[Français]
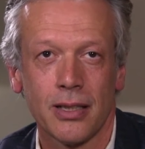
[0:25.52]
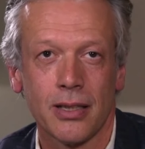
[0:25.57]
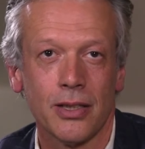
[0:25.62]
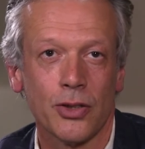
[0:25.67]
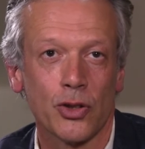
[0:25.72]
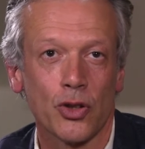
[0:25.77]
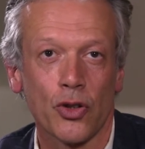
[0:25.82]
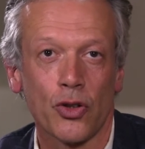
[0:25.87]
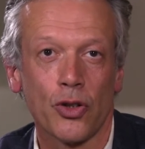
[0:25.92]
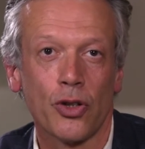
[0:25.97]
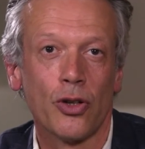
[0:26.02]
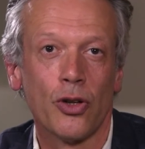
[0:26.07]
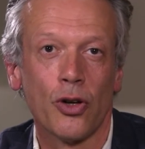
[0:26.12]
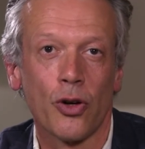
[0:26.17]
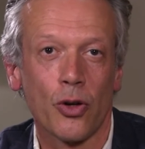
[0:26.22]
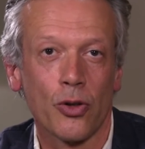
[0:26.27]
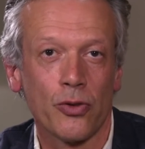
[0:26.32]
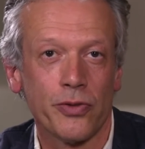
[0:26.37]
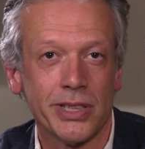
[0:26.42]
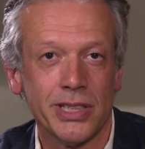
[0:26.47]
les gens donnent
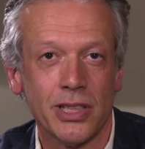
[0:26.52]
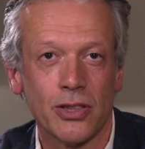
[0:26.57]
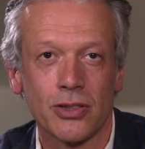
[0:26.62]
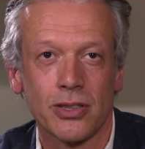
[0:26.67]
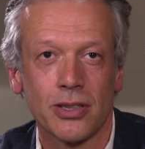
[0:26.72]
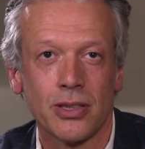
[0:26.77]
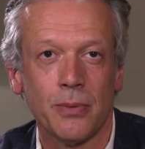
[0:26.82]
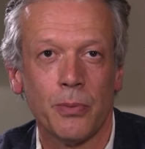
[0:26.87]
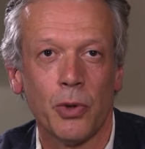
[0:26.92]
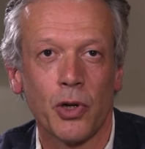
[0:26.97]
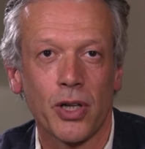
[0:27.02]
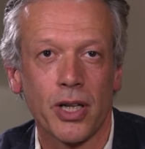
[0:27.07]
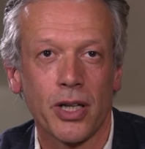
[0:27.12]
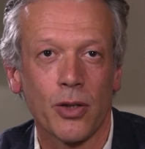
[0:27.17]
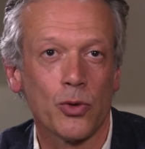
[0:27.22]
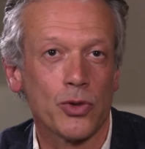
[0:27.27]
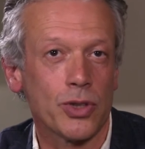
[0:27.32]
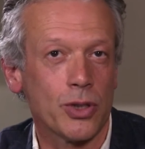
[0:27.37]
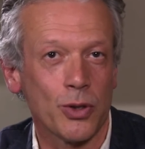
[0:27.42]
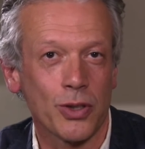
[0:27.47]
leur relevé d'identité
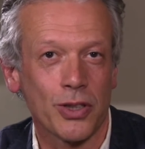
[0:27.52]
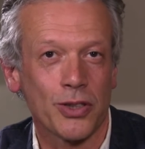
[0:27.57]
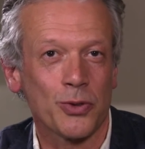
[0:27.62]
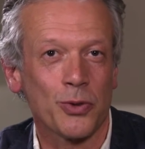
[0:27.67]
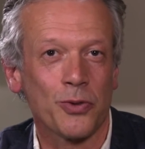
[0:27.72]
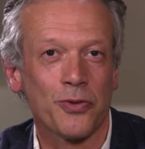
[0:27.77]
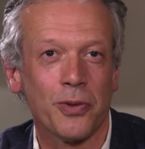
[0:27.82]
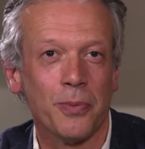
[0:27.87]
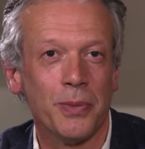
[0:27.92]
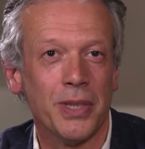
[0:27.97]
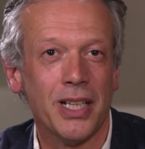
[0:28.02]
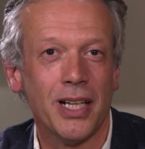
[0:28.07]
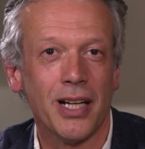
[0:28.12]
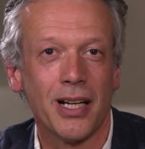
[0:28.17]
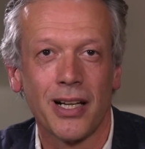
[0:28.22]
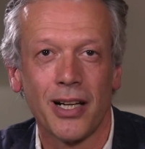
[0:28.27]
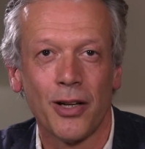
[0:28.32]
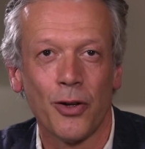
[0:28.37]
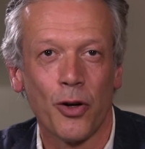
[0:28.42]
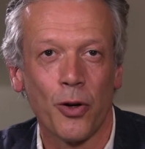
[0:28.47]
bancaire aux allocations
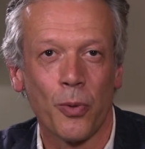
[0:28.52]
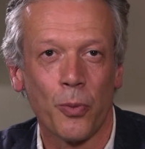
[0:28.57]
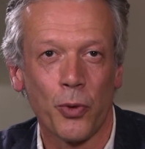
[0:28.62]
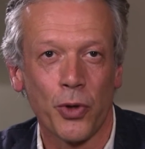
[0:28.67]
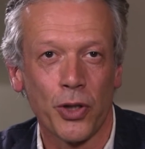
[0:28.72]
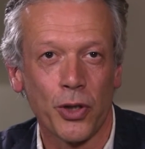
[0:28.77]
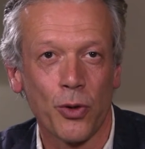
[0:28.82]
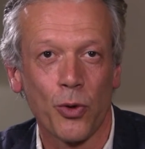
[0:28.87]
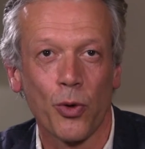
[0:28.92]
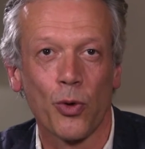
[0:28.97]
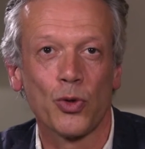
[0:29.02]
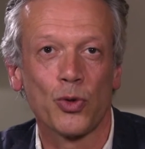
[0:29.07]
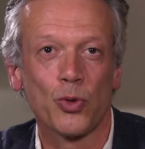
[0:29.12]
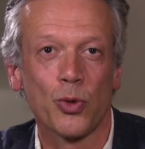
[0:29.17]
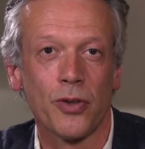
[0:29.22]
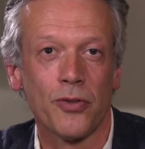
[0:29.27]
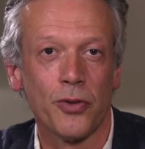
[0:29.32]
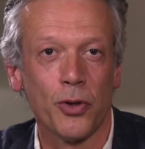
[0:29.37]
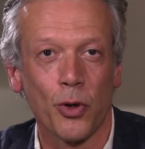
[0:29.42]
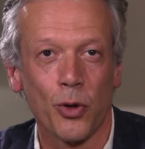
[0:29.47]
familiales, à leurs employeurs,
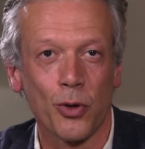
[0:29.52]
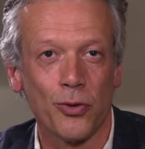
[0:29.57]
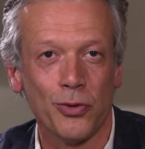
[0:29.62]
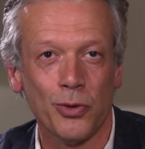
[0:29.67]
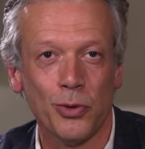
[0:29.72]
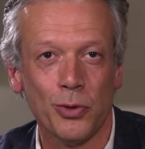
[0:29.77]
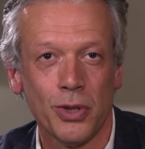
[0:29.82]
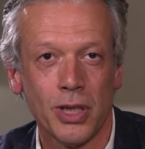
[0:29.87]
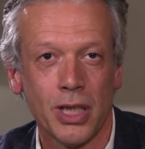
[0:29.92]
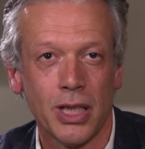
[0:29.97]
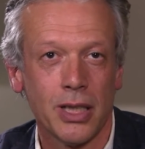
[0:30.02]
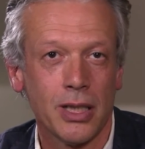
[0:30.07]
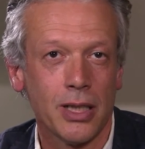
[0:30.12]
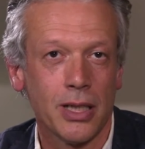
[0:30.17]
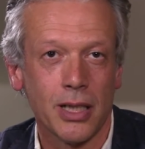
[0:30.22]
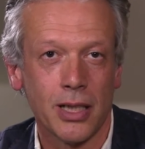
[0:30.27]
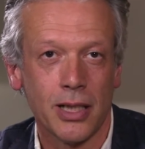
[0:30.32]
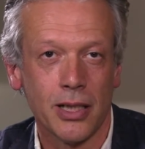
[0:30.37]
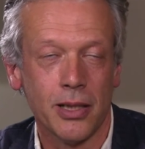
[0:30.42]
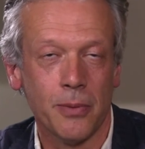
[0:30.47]
reçoivent leurs revenus
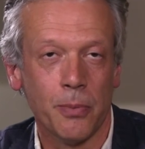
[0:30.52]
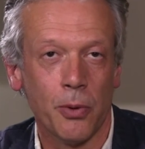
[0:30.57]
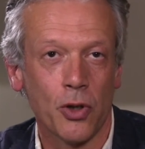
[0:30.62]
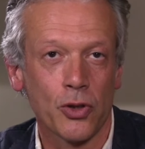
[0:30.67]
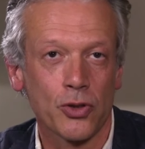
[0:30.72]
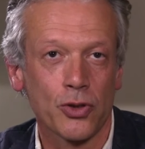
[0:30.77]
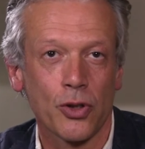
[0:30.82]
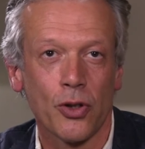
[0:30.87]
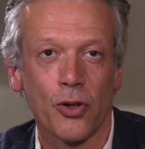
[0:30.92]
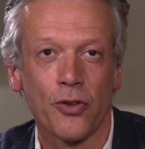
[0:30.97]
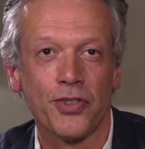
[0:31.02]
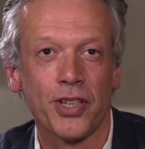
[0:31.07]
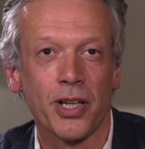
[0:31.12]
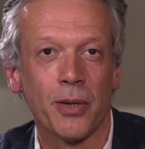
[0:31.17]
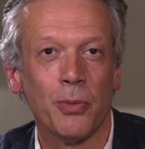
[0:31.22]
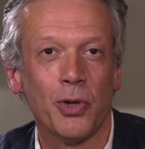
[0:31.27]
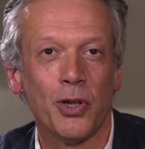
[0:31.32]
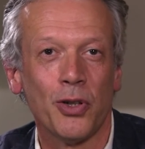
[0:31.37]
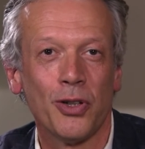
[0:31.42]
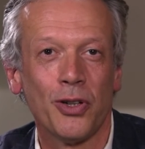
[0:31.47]
et les dépenses en
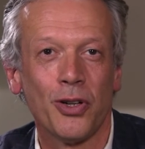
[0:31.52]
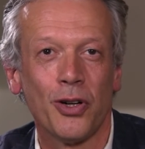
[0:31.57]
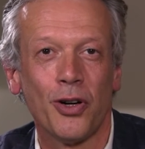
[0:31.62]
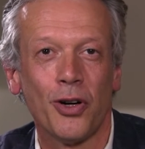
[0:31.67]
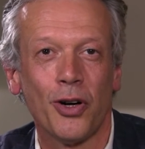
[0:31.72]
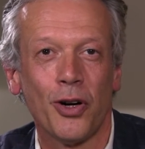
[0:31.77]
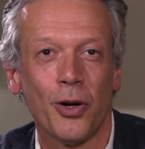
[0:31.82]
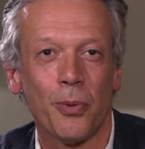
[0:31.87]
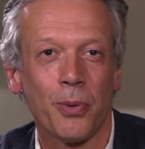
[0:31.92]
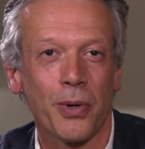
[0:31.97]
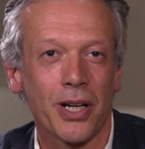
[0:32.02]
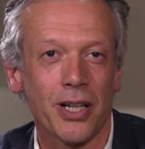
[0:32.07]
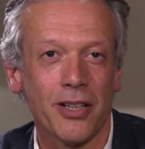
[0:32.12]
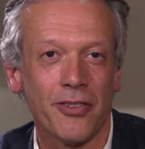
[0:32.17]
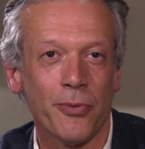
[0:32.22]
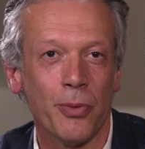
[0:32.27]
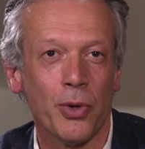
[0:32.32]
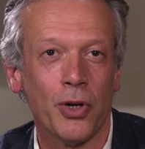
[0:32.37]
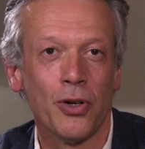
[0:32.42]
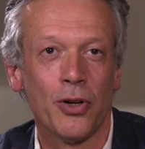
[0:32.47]
virement, en
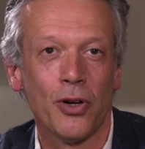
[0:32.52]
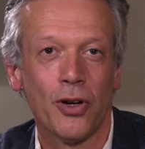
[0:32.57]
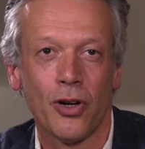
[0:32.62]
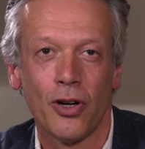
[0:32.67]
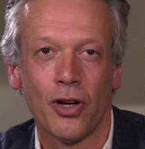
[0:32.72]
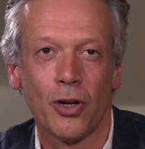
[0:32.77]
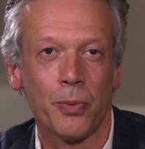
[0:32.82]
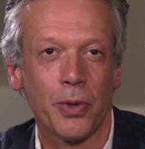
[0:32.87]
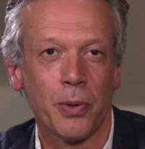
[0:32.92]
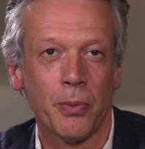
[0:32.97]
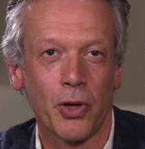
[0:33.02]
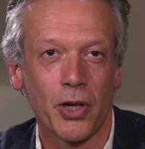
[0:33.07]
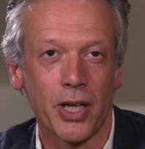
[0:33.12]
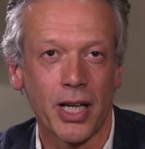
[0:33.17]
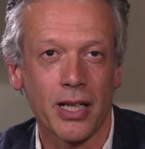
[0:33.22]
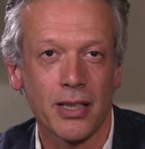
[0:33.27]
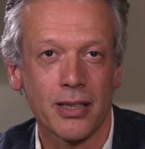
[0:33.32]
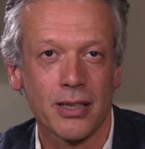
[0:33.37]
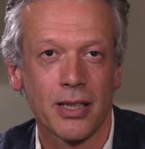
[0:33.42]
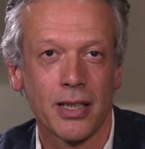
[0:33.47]
prélèvement, en paiement
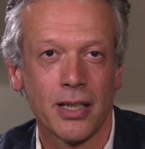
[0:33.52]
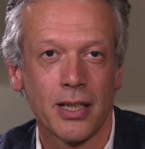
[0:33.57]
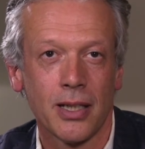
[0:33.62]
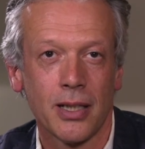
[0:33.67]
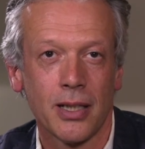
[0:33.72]
carte,